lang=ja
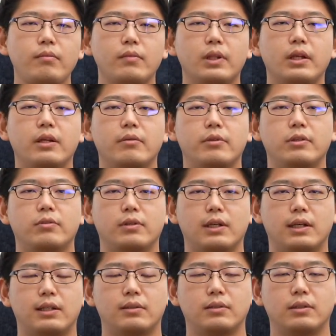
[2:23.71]
テレビと
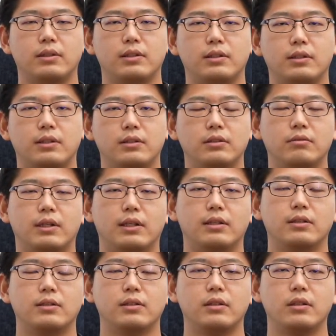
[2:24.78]
かあるいは
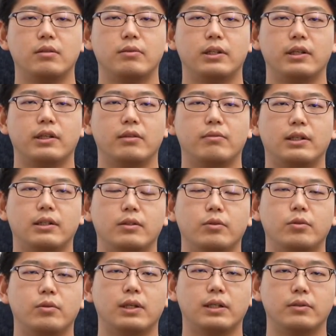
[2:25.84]
今であれば
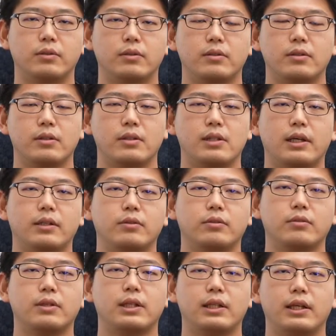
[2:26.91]
動画のサイト
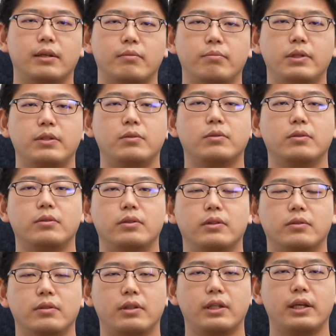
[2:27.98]
とかで見ることに
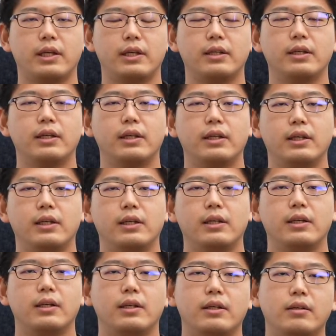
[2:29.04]
よって
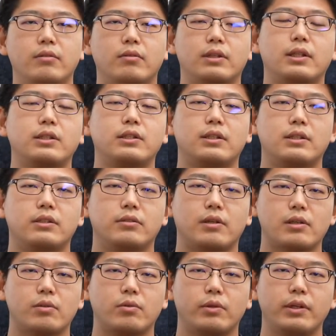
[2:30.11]
私たちは
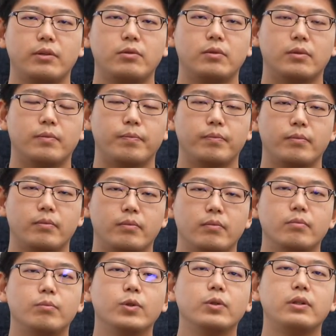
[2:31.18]
それを
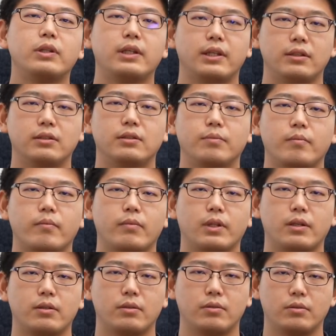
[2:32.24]
持っている
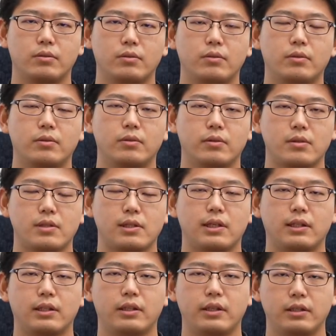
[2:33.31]
その道具を
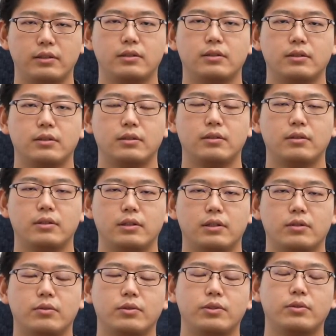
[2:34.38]
使っている
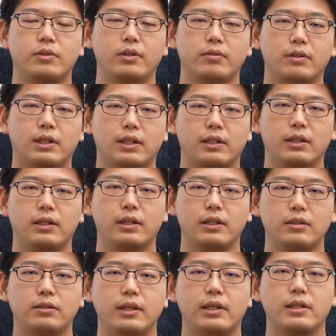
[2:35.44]
その商品を買ってい
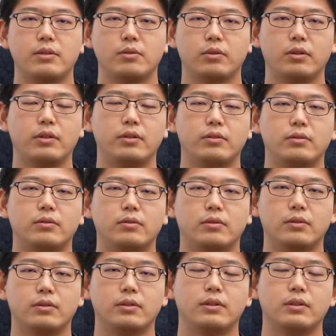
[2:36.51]
る映像っていうのを